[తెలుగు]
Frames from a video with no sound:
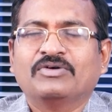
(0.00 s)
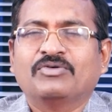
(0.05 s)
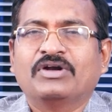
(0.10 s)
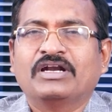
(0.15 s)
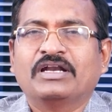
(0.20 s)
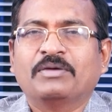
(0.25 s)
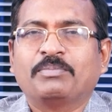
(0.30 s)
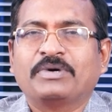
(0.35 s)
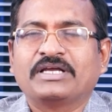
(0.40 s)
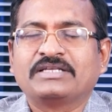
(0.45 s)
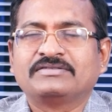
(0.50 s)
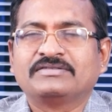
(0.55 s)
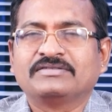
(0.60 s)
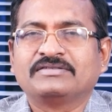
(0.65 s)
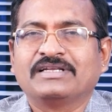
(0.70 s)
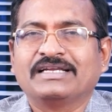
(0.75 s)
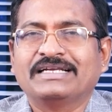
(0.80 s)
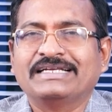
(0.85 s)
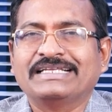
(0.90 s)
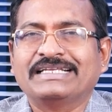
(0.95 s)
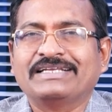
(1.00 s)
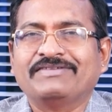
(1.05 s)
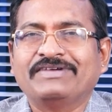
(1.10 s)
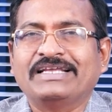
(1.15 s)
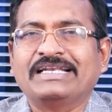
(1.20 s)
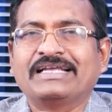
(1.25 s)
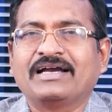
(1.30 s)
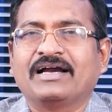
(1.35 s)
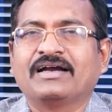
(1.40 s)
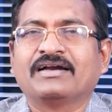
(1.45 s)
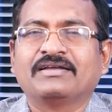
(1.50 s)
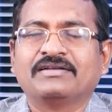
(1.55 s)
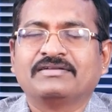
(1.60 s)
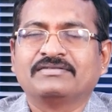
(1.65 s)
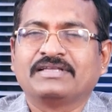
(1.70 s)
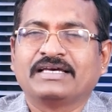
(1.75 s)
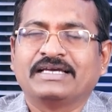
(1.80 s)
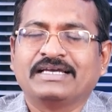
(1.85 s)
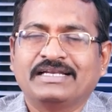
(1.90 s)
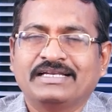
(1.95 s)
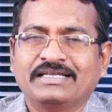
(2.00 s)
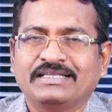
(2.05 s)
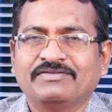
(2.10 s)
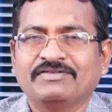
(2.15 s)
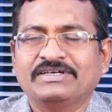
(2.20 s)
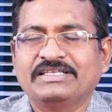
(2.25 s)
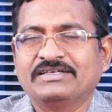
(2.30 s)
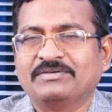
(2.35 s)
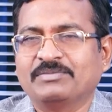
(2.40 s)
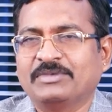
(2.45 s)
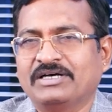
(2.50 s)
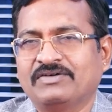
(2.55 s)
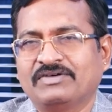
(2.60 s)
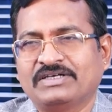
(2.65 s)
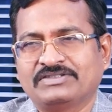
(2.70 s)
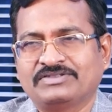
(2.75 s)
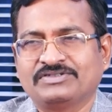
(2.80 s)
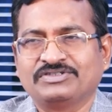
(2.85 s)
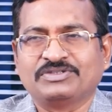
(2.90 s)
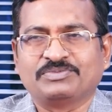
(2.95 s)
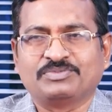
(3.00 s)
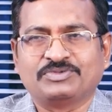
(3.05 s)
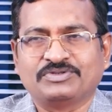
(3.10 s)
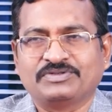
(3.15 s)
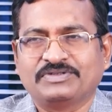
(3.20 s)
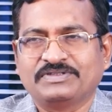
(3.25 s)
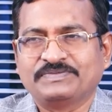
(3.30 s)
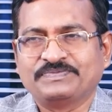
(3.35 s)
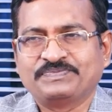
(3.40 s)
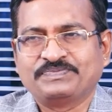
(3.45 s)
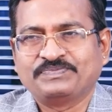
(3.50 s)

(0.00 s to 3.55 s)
వాళ్ళ పరిస్థితులన్నీ రివీల్ కాగలుగుతాయి అనేది వేదిక మహావాస్తు చెప్తుంది